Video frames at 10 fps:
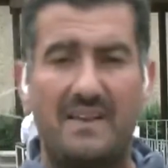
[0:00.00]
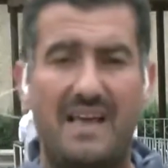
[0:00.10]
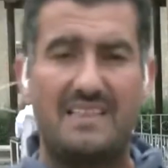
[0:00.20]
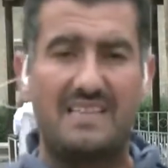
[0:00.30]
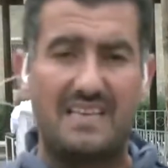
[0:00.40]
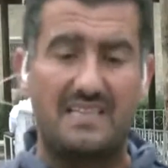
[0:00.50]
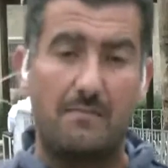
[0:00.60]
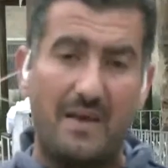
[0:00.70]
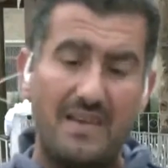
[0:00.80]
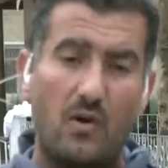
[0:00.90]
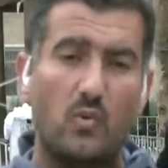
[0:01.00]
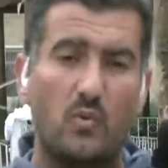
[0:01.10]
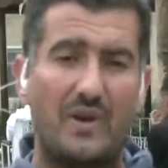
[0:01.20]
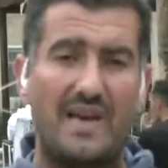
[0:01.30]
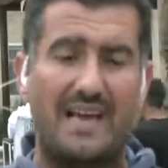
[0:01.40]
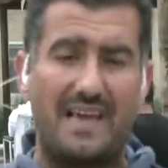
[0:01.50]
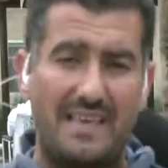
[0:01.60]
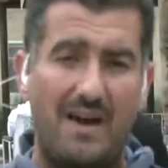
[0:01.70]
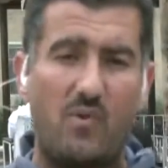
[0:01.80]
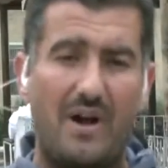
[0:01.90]
من هذه التهدئة بل يكون هناك
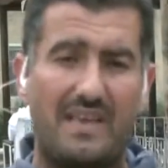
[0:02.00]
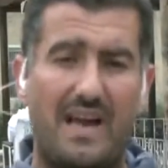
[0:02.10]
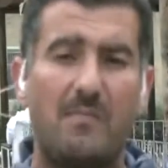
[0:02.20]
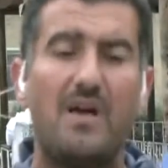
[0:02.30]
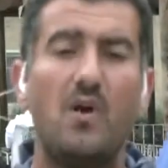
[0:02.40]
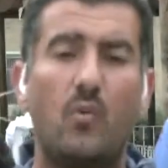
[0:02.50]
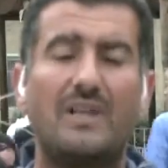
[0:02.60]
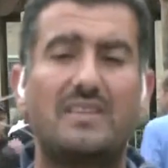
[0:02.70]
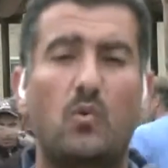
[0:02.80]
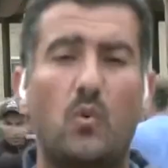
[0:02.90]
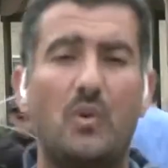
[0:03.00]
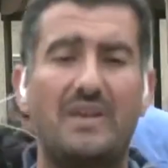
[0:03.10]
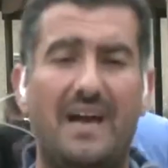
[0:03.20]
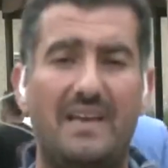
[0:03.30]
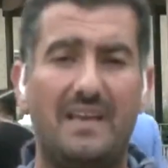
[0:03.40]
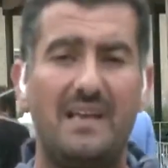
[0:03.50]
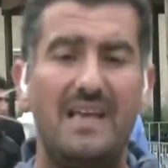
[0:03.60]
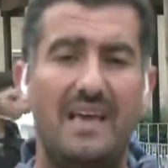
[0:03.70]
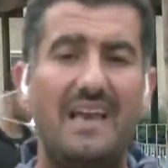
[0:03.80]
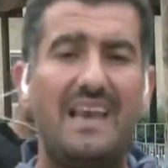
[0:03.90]
أيام وأيام وأن تكون يعني
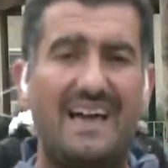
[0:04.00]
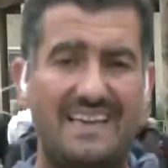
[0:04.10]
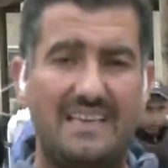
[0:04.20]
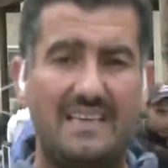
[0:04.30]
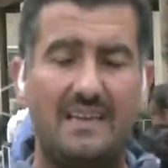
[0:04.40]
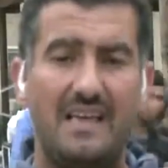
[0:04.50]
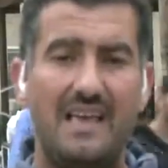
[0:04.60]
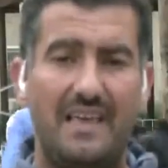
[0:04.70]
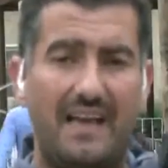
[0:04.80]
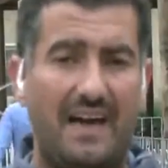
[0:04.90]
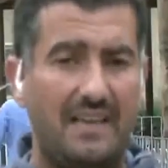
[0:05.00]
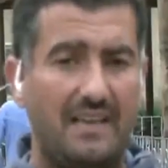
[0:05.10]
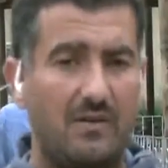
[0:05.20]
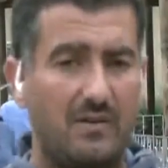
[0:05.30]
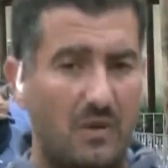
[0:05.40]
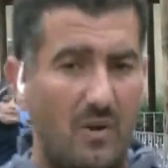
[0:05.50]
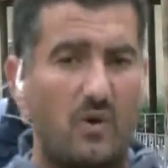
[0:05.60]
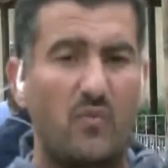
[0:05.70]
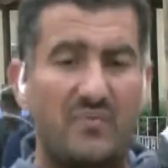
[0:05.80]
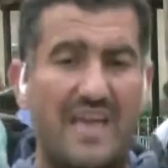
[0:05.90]
إلى حين يعني
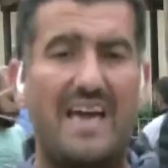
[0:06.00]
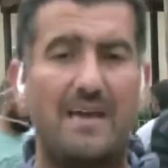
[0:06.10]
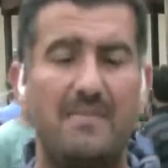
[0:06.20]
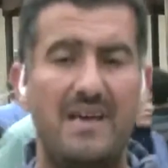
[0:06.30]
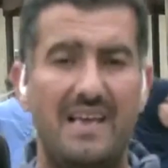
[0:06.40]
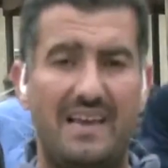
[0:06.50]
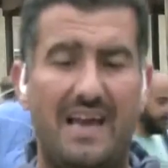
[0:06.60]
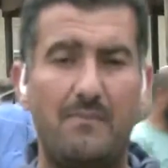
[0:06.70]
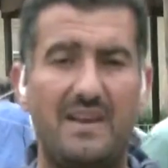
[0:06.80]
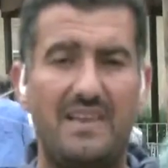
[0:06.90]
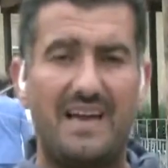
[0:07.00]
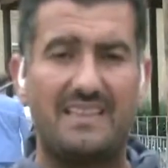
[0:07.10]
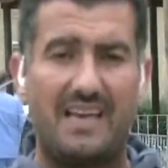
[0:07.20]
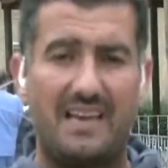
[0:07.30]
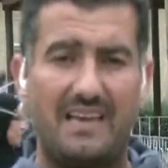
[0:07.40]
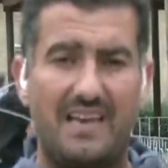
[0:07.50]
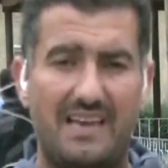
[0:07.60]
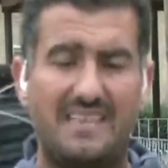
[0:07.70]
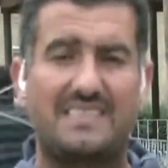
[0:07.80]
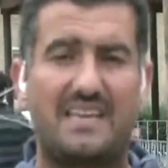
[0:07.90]
توقف دائم لعمليات
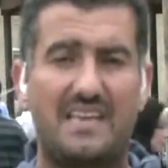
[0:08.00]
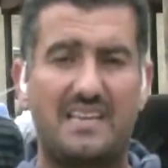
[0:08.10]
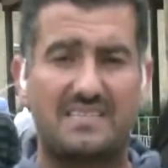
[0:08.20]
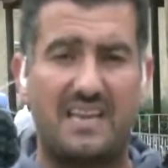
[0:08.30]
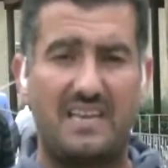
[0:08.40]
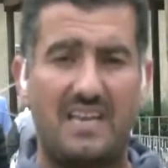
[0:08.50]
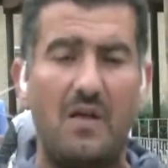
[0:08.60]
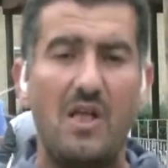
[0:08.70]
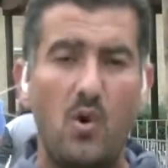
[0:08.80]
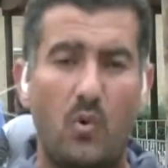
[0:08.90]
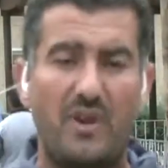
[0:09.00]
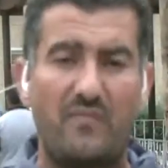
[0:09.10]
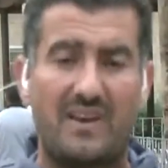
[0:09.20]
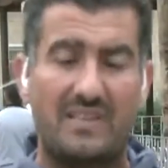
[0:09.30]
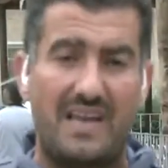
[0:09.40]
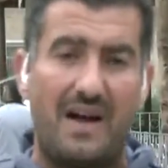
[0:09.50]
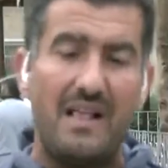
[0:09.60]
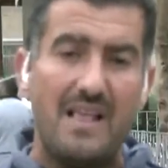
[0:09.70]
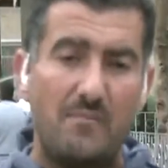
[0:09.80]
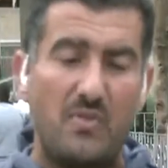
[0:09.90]
العسكرية الإسرائيلية هنا في قطاع
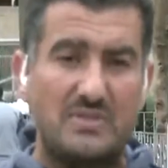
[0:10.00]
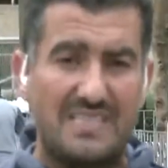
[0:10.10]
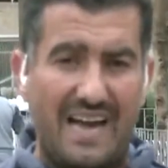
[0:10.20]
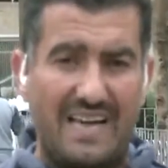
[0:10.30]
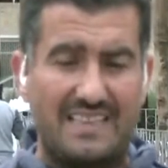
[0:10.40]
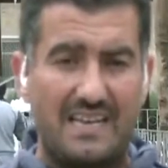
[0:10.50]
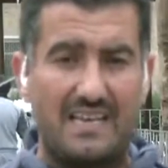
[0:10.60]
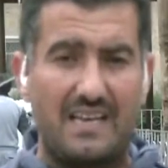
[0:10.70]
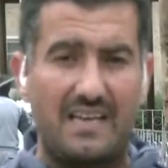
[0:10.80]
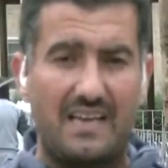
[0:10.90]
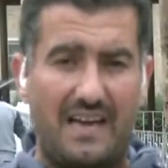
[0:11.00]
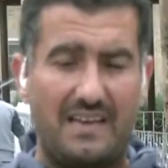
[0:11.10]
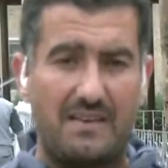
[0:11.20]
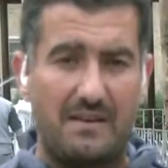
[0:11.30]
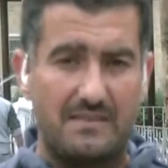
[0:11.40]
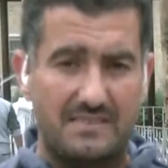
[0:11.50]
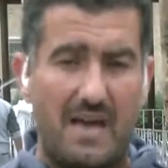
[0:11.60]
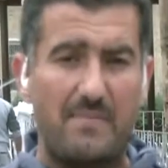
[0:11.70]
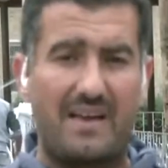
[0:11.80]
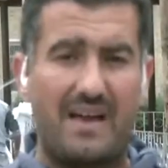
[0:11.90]
منذ ساعات آه، آه، يعني آه،
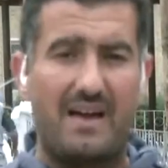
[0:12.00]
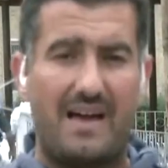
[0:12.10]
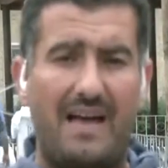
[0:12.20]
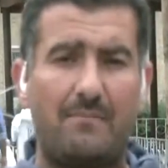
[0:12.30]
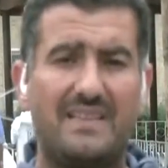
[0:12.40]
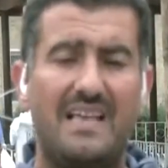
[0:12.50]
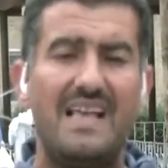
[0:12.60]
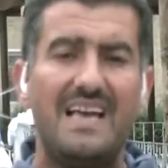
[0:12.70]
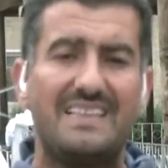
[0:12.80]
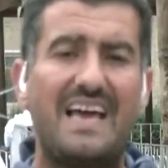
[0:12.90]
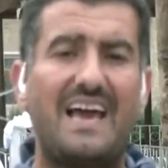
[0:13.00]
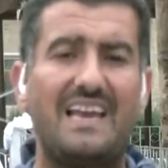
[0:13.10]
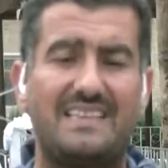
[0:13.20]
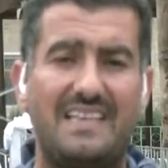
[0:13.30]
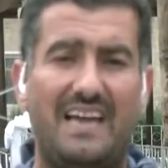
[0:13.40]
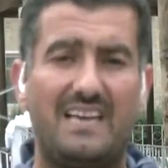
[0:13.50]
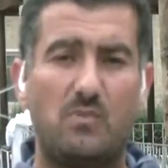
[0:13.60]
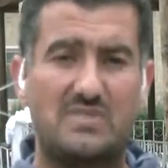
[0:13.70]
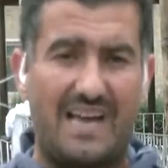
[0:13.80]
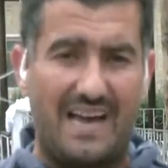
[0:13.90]
سابقة أحمد دخلت يعني
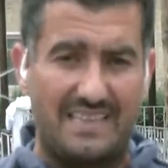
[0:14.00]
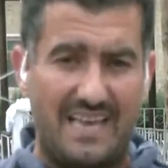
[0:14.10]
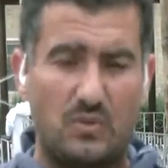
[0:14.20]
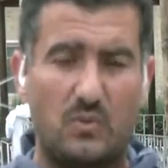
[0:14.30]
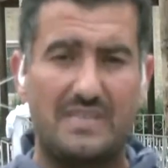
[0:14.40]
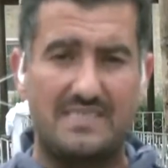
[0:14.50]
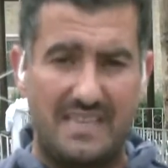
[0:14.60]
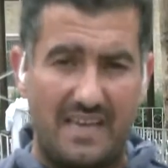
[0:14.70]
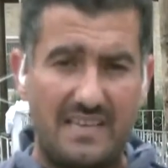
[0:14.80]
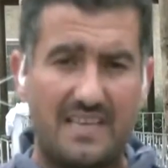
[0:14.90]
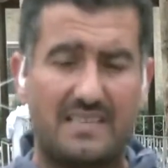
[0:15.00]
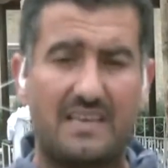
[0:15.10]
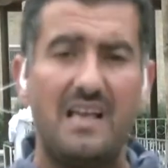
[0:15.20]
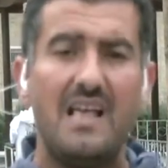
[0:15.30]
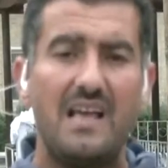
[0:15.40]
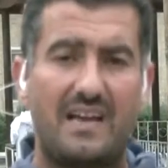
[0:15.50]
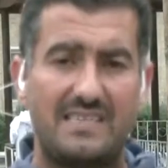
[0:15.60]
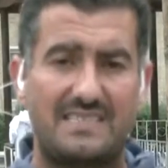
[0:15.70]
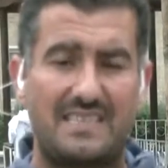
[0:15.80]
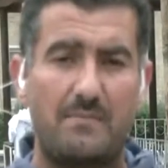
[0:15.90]
مساعدات إنسانية
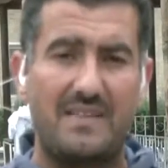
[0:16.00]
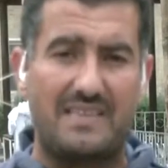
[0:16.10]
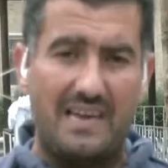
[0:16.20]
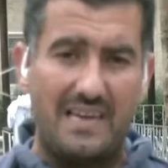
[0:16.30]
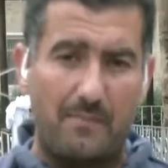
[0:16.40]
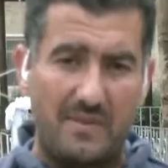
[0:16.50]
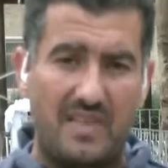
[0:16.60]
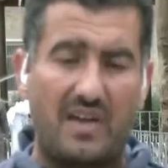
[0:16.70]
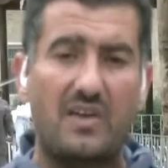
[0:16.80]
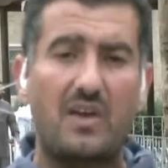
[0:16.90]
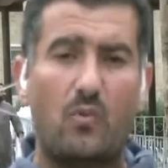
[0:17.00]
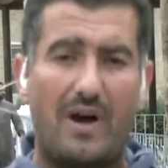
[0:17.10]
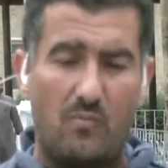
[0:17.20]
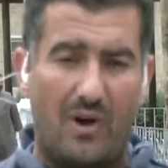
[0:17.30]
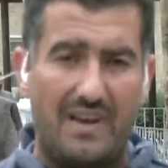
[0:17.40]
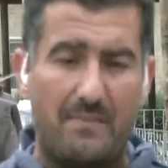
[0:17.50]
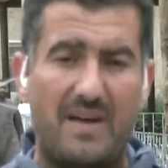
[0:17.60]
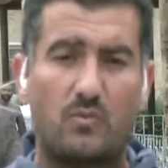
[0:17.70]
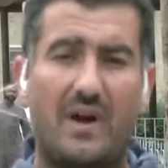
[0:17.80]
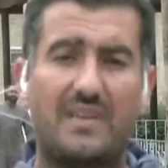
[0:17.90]
خاصة ما يتعلق بالدقيق
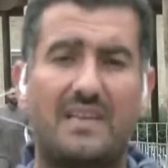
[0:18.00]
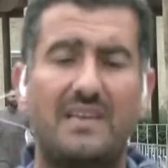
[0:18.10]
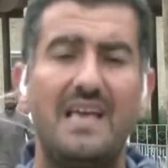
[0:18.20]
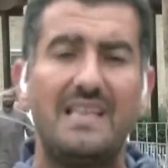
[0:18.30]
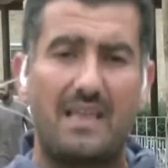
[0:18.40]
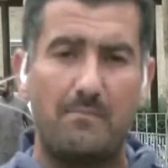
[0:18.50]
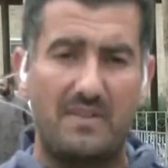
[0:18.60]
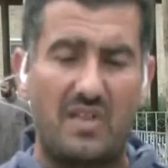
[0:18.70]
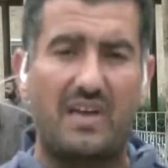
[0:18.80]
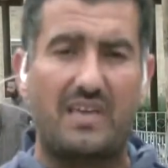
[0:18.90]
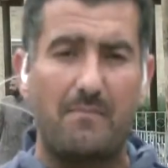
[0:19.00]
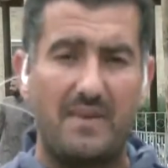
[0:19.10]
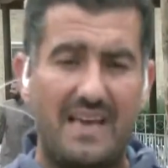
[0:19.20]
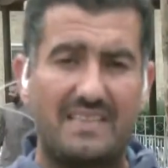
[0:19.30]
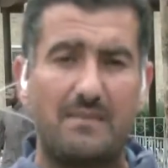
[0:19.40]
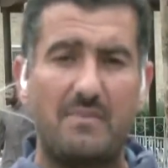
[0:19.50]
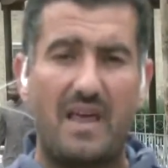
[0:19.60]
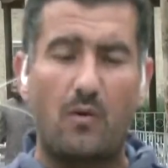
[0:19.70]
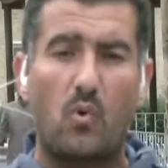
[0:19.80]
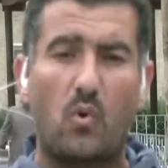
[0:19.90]
والمعلبات وأيضا تم ضخ كميات من
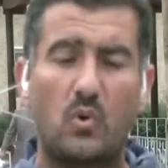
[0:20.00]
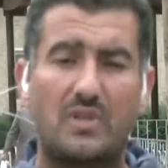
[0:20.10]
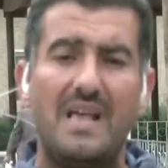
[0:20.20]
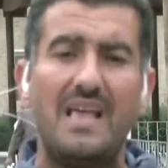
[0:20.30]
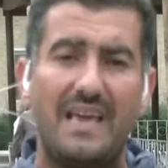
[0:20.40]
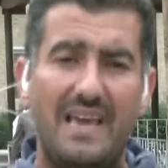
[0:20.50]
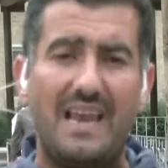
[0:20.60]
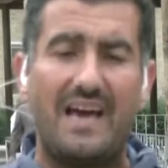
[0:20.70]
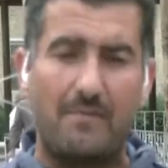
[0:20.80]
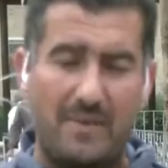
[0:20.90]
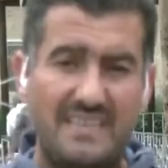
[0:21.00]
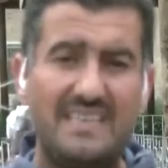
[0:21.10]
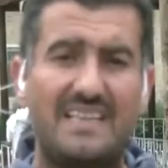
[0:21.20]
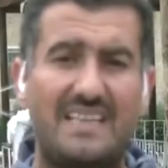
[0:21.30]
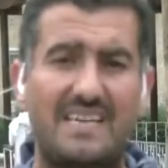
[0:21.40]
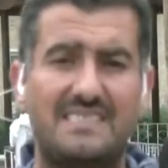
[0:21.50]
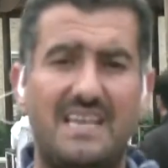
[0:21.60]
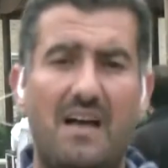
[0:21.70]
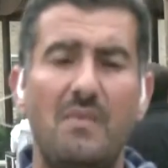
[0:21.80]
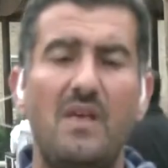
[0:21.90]
الوقود إلى مدينة
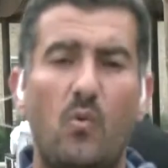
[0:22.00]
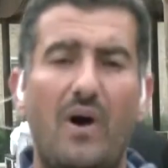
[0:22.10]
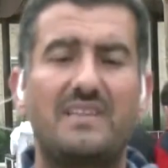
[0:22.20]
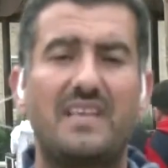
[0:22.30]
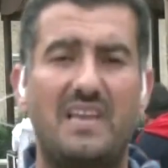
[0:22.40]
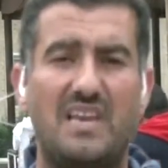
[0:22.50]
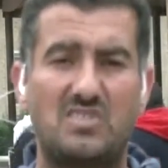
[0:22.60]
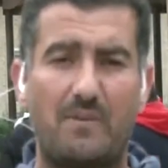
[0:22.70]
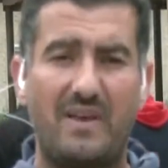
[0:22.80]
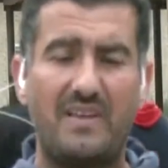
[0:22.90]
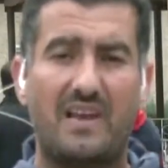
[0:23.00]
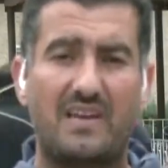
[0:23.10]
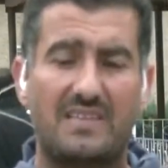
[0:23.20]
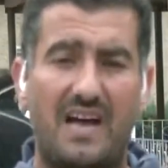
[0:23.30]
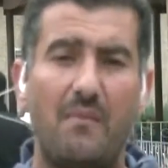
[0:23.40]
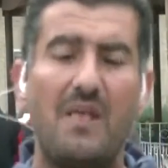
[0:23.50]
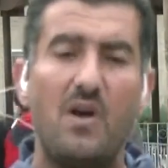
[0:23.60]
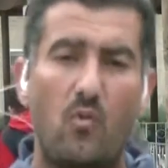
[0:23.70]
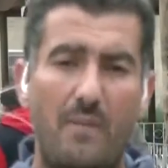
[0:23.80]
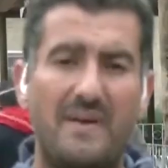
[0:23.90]
غزة وأيضا إلى شمالي القطاع
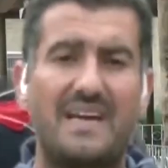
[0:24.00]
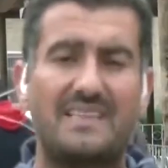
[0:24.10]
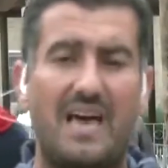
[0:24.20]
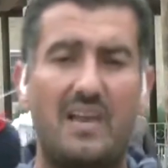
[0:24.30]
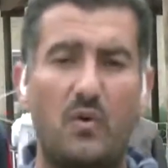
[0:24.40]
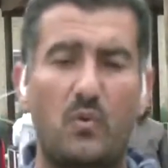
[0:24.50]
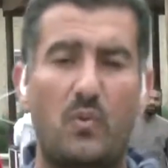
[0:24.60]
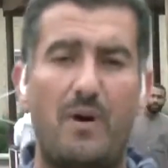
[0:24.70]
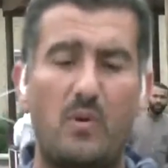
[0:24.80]
وبدأت الأونروا